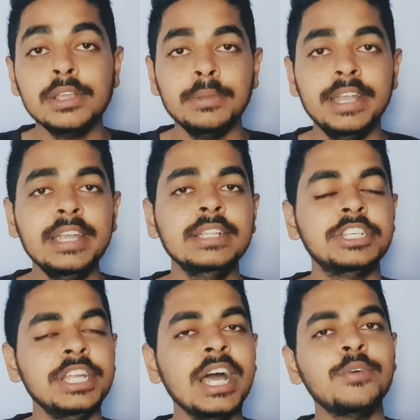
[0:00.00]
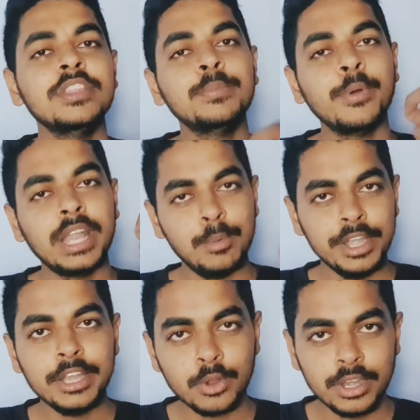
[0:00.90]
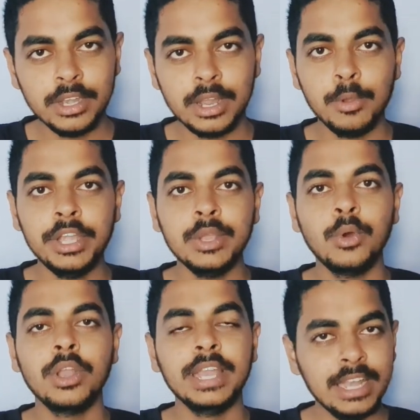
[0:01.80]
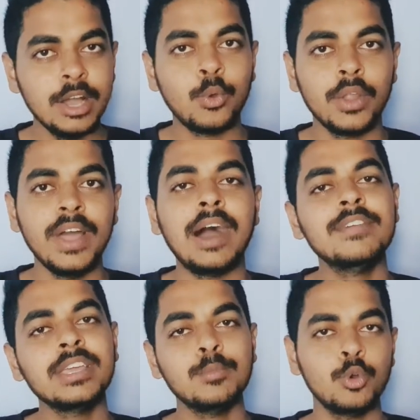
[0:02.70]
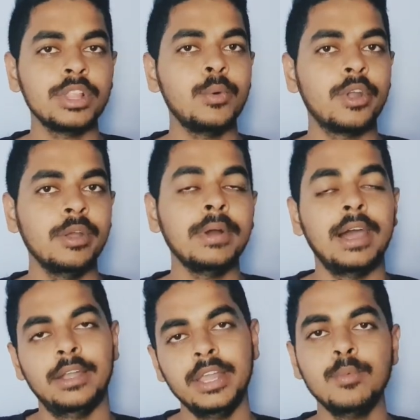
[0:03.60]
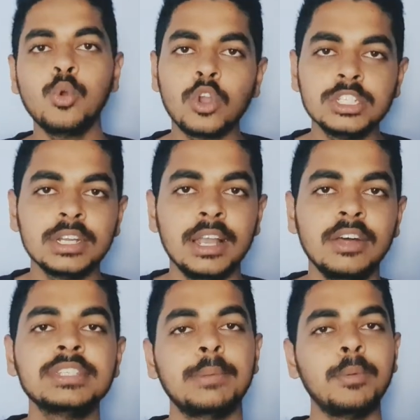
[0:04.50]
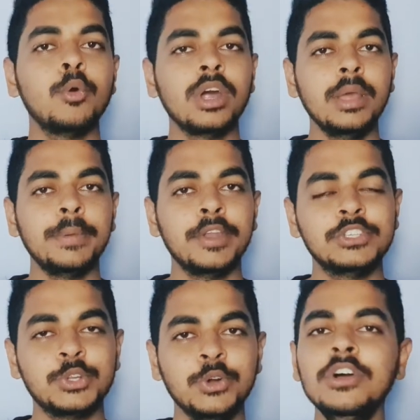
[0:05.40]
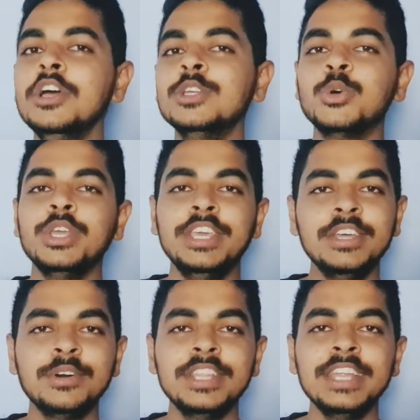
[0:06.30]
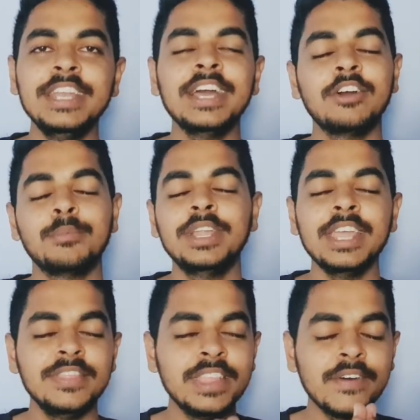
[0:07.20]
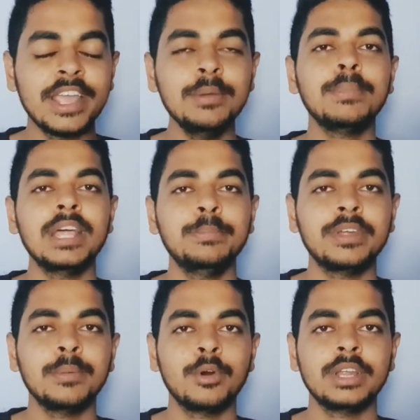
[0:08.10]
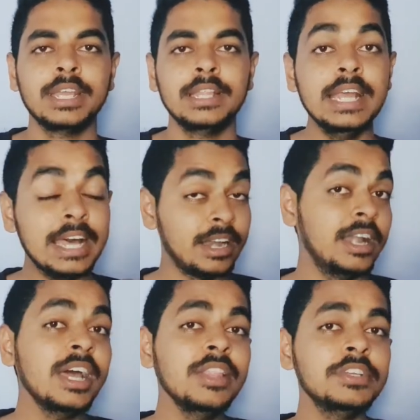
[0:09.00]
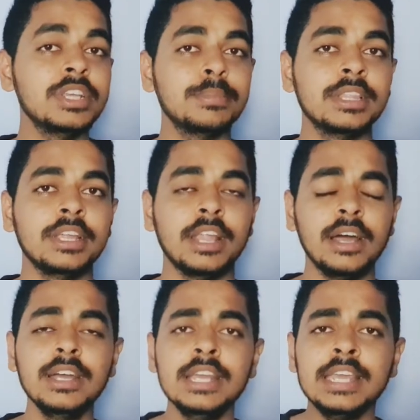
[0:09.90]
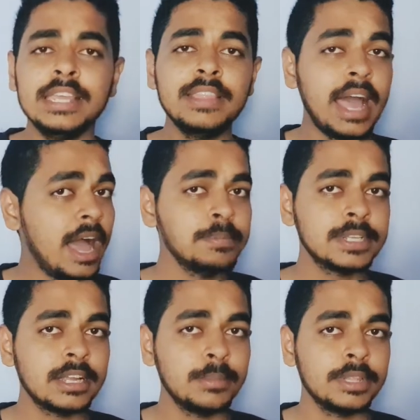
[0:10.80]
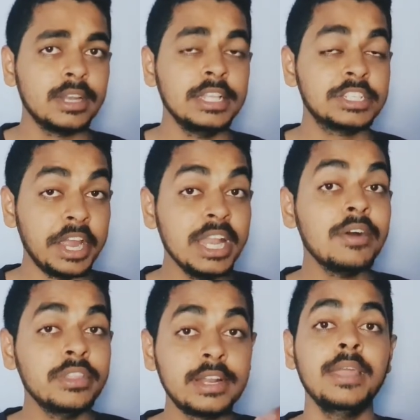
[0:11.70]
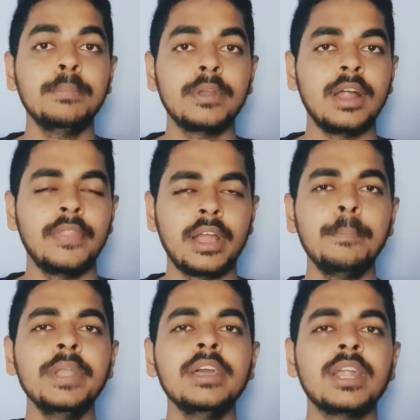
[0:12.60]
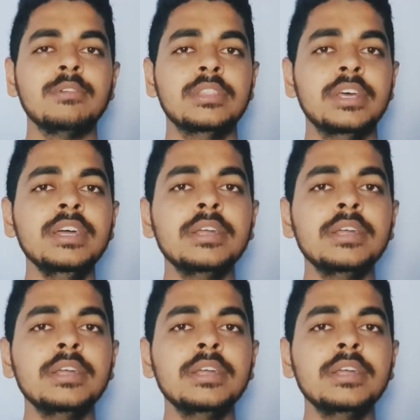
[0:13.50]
இன் சீனா வந்து போய் டபிள்யூடிடி டபிள்யூடிஓவில் நின்னா கூட அவங்க மூக்கு தான் உடையும் ஆல்ரெடி மூக்கு உடைஞ்சவங்க சப்ப மூக்கன்னு பேர் வச்சிருக்கோம் ஸோ இது வந்து இந்தியா கவர்மெண்ட்டுக்கு எந்த வகையிலும் பாதிப்பு இருக்க போகிறது கிடையாது ரெண்டாவது விஷயம் பார்த்தீங்கன்னா இந்த ஆப்ஸ் இருக்குது பார்த்தீங்களா சைனா வந்து கிளைம் பண்ணுறான் அந்த கம்பெனிக்காரன் வந்து